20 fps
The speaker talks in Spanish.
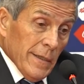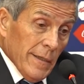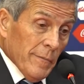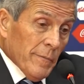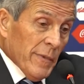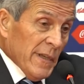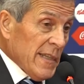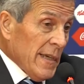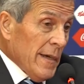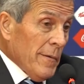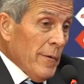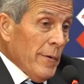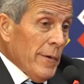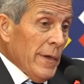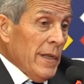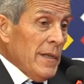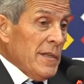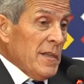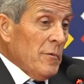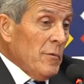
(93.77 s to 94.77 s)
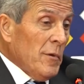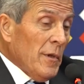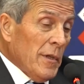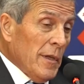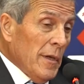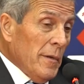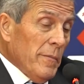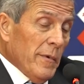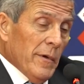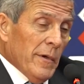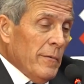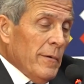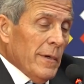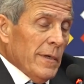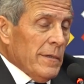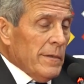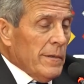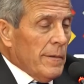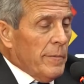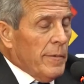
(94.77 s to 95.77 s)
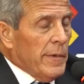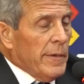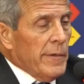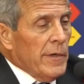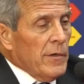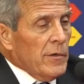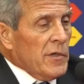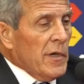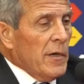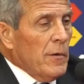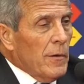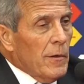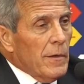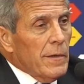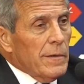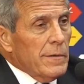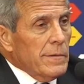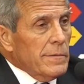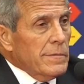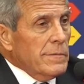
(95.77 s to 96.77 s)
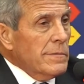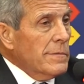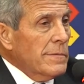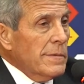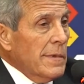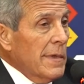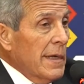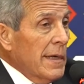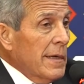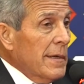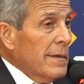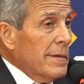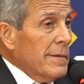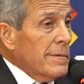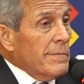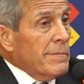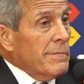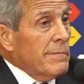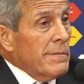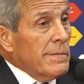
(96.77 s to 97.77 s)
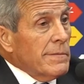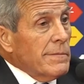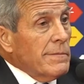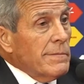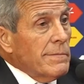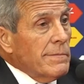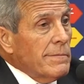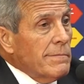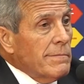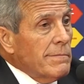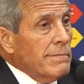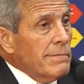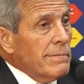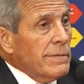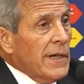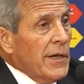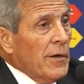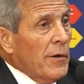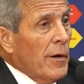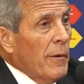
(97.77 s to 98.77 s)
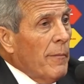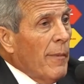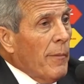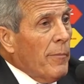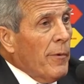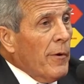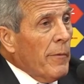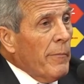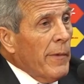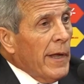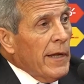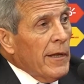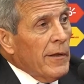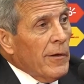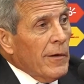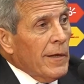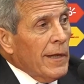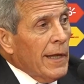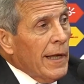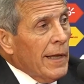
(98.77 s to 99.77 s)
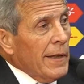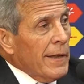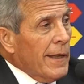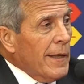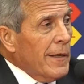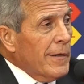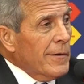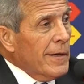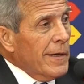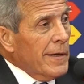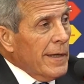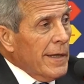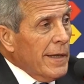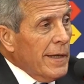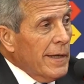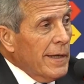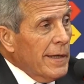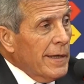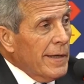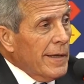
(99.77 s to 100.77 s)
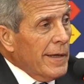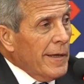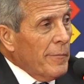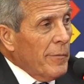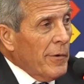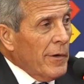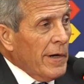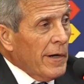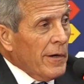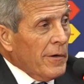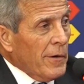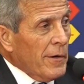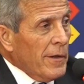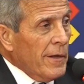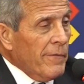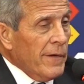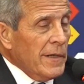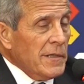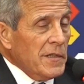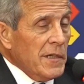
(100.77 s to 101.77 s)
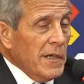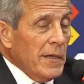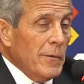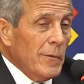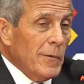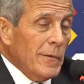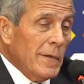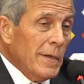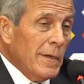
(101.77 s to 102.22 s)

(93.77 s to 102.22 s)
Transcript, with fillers: Empezamos bien el segundo tiempo y bueno, después vino ese gol. Mm, creo que más por mérito del delantero que, por error defensivo.